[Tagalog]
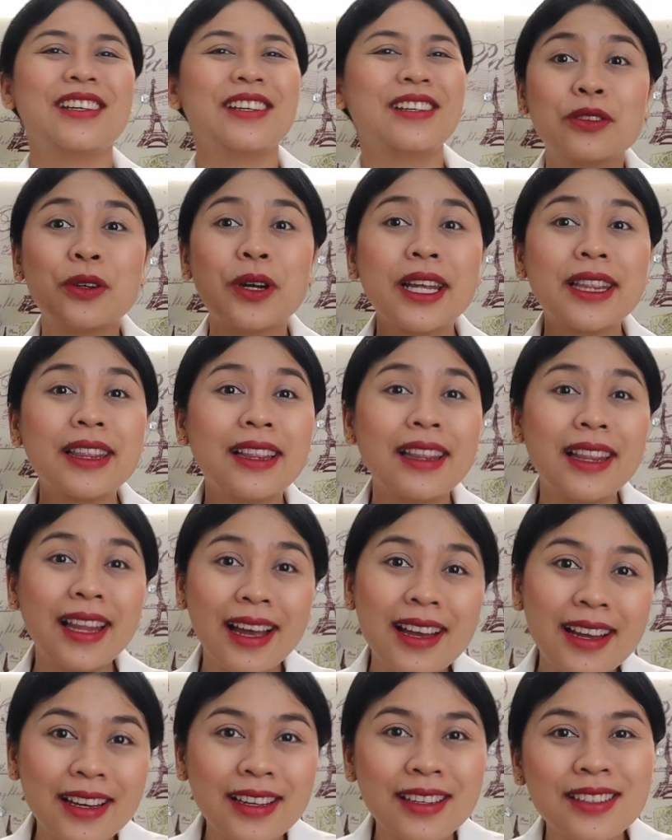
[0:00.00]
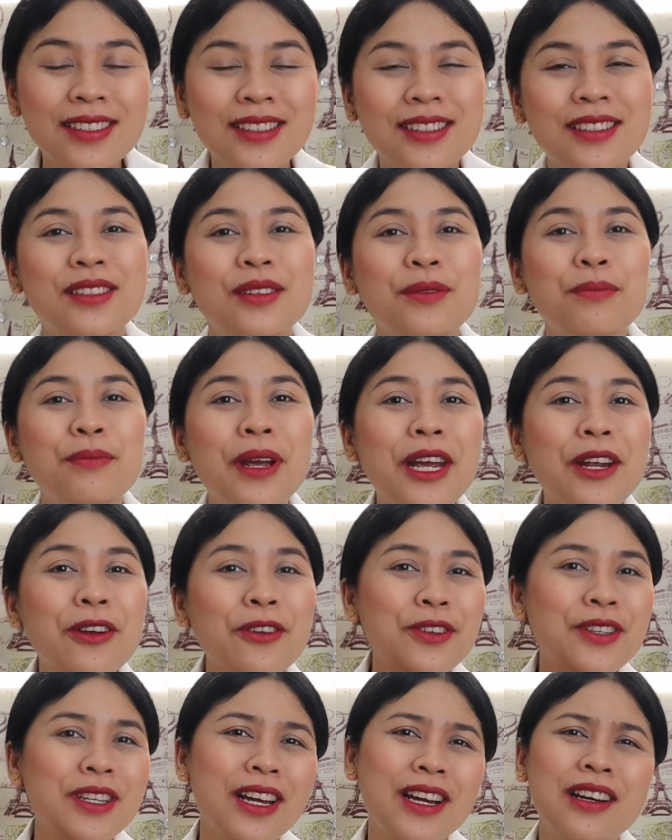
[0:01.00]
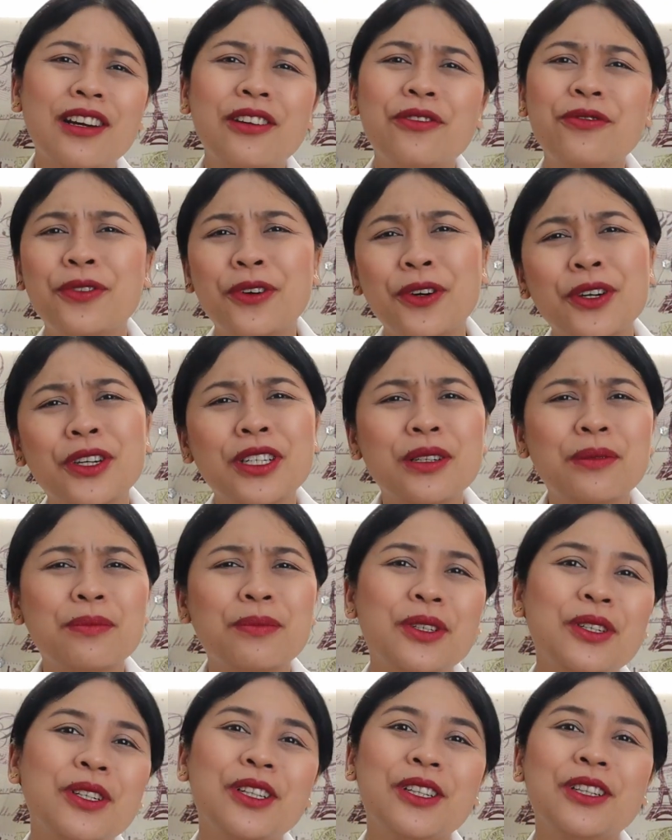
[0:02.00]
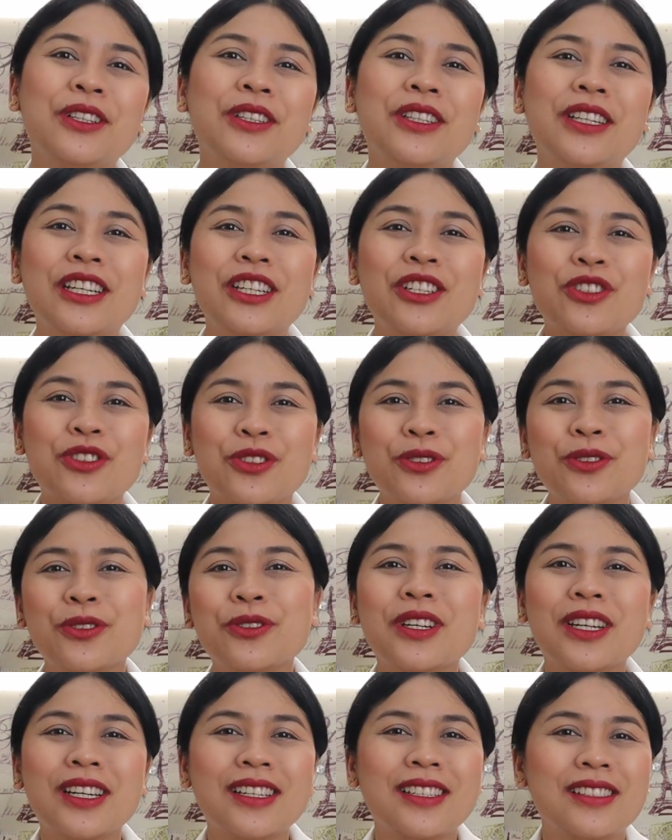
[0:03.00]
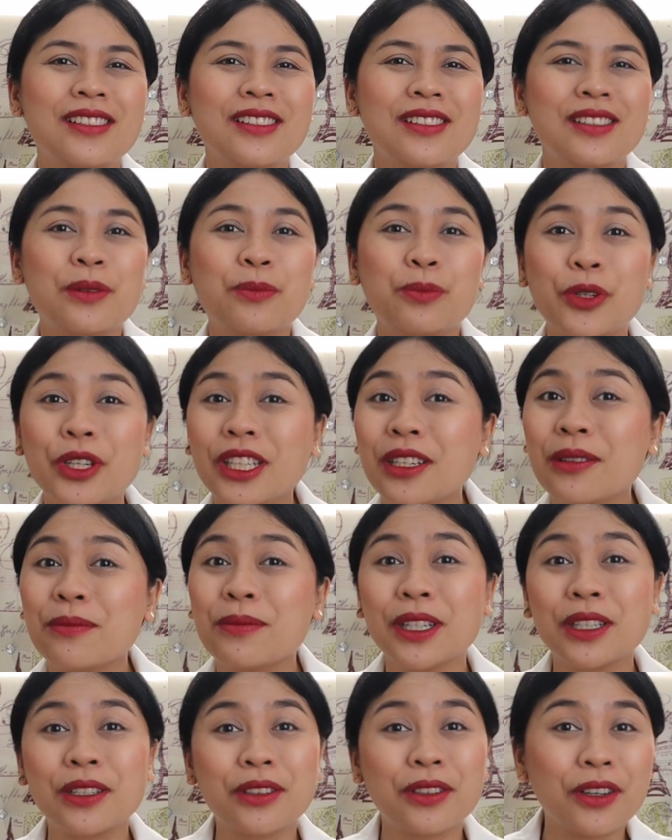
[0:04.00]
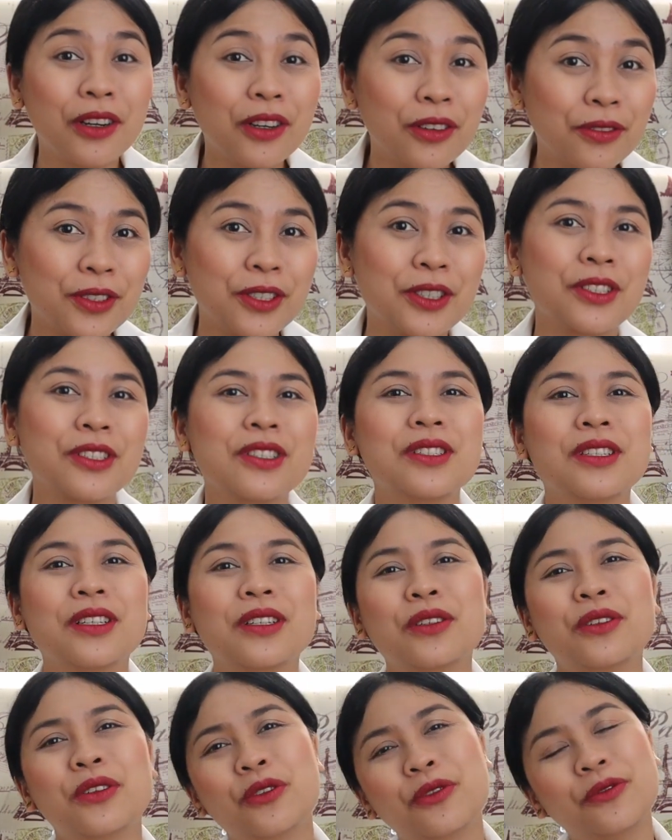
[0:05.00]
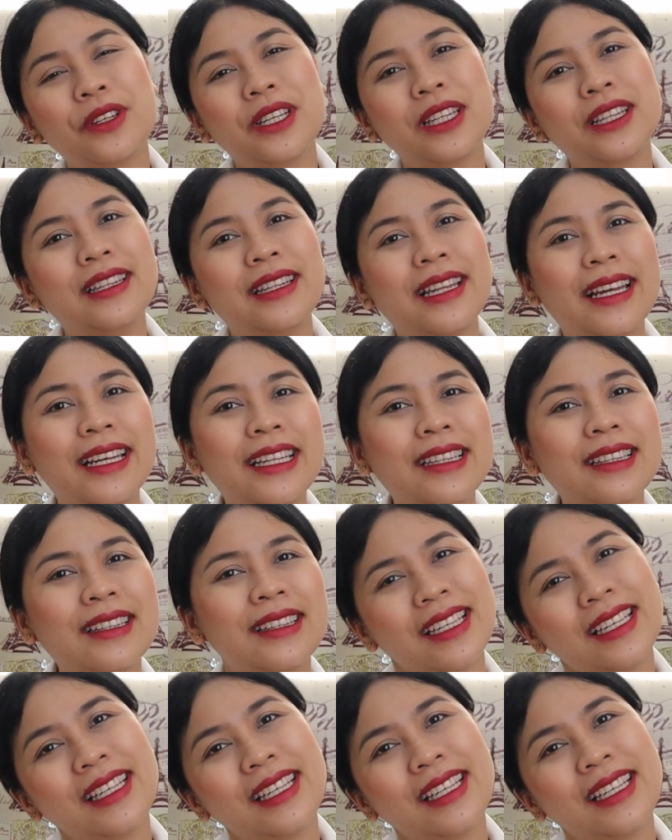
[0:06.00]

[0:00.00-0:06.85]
So at last, meron ng affordable na insurance na pwedeng mag-cover sa COVID-19